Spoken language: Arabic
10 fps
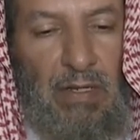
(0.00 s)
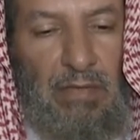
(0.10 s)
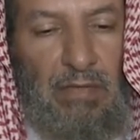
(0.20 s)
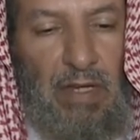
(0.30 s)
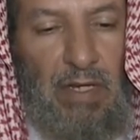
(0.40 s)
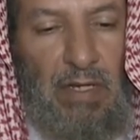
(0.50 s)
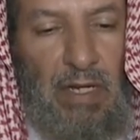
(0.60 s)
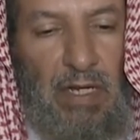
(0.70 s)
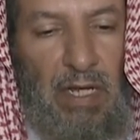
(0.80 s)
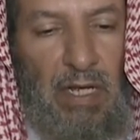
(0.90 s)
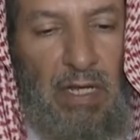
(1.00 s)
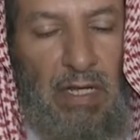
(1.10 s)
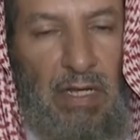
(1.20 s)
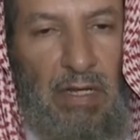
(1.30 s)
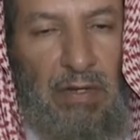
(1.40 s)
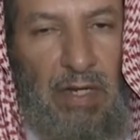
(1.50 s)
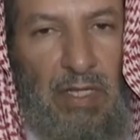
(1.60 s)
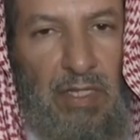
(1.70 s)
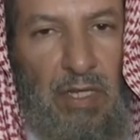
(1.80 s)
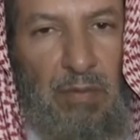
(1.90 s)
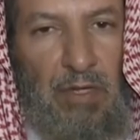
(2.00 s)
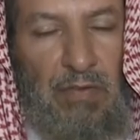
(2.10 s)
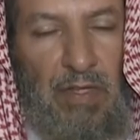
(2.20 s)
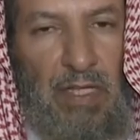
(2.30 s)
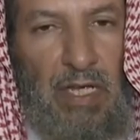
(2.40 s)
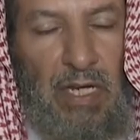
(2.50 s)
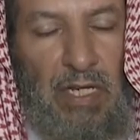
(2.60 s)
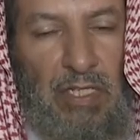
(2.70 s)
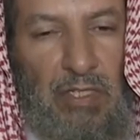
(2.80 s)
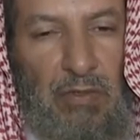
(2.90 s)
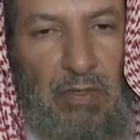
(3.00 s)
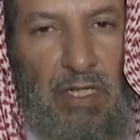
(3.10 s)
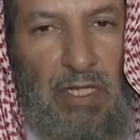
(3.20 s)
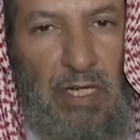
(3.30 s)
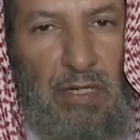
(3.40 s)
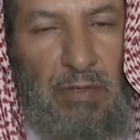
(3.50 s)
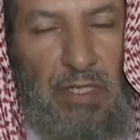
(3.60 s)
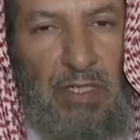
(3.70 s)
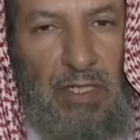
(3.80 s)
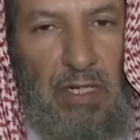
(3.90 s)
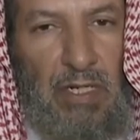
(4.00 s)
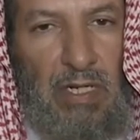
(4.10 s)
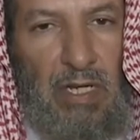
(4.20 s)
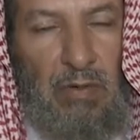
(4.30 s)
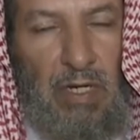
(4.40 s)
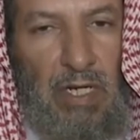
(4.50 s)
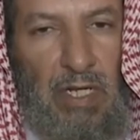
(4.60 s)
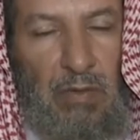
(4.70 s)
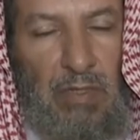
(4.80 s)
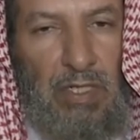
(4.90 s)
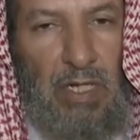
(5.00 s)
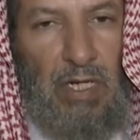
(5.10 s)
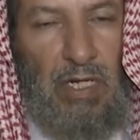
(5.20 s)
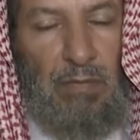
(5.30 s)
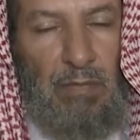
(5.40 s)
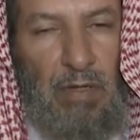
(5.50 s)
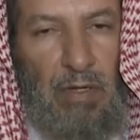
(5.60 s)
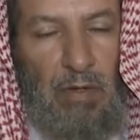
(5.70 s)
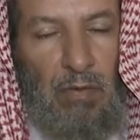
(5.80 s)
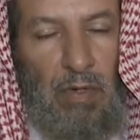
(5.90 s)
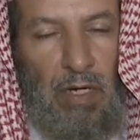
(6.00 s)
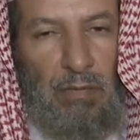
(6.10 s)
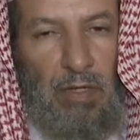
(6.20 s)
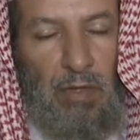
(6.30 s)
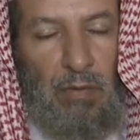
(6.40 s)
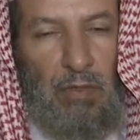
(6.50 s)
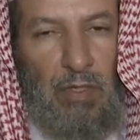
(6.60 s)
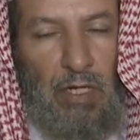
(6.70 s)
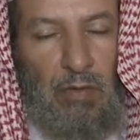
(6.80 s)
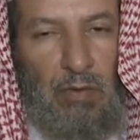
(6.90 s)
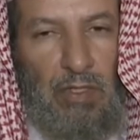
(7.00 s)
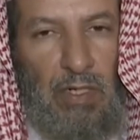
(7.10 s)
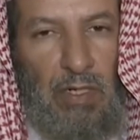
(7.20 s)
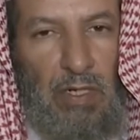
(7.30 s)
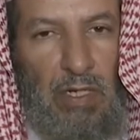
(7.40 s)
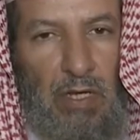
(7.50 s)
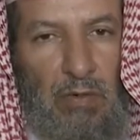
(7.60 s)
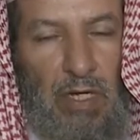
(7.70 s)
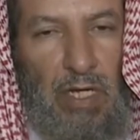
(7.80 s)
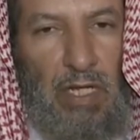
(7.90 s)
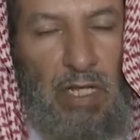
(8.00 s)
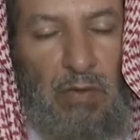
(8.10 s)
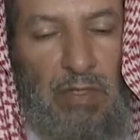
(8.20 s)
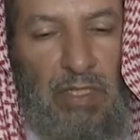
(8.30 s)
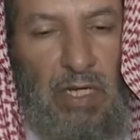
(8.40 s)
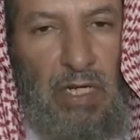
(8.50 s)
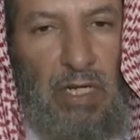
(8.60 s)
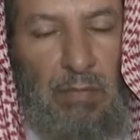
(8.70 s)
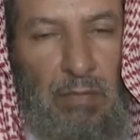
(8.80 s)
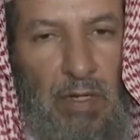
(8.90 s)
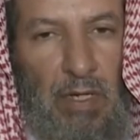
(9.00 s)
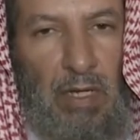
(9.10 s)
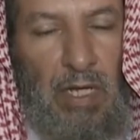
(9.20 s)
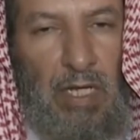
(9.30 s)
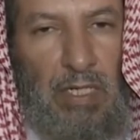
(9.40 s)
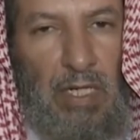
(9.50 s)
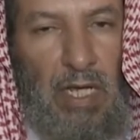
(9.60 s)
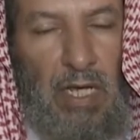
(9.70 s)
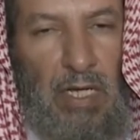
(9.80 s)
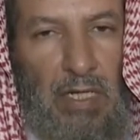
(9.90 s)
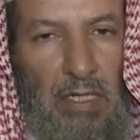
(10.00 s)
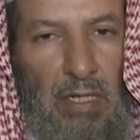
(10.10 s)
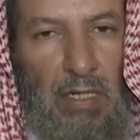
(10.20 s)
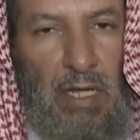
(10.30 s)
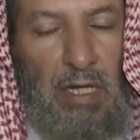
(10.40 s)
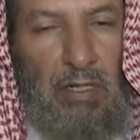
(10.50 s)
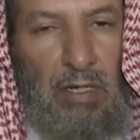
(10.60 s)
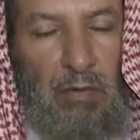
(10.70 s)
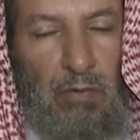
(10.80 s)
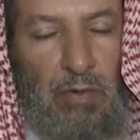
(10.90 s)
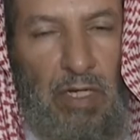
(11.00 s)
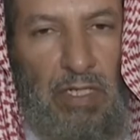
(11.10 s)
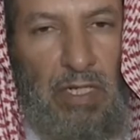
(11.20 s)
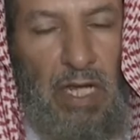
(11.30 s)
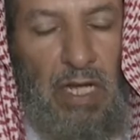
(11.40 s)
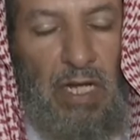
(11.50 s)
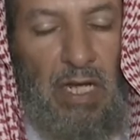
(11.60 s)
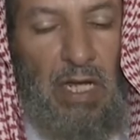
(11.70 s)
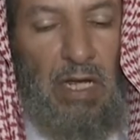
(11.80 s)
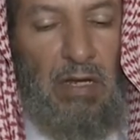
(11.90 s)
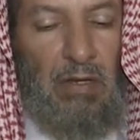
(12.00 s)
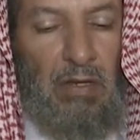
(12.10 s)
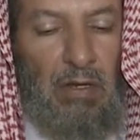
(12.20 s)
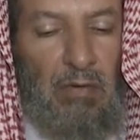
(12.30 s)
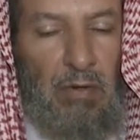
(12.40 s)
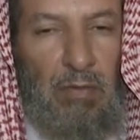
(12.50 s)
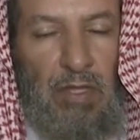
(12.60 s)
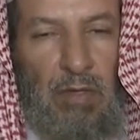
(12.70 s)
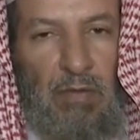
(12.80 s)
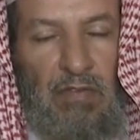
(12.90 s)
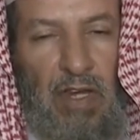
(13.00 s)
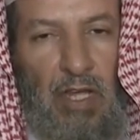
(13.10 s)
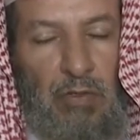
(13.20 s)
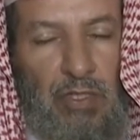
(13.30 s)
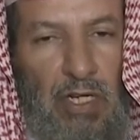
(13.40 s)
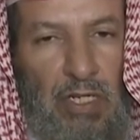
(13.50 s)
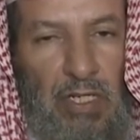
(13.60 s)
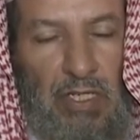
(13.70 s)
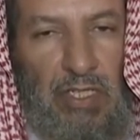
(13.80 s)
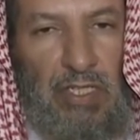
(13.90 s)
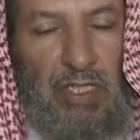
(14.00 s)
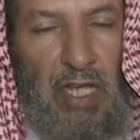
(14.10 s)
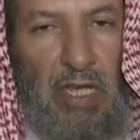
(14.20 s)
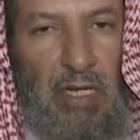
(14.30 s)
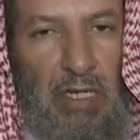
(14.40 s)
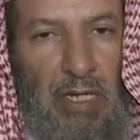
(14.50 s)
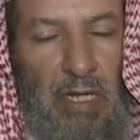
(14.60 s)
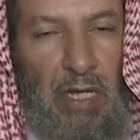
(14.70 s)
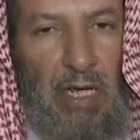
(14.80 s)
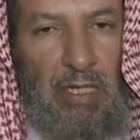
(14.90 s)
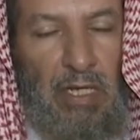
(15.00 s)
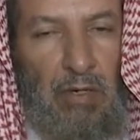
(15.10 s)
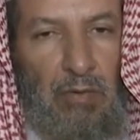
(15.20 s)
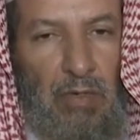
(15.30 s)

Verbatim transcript: فإننا نتبع في ذلك سنة النبي صلى الله عليه وسلم ولم يثبت عنه صلى الله عليه وسلم أنها قد أنه قد قالها ومن ثم فلا يشرع للإنسان أن يقول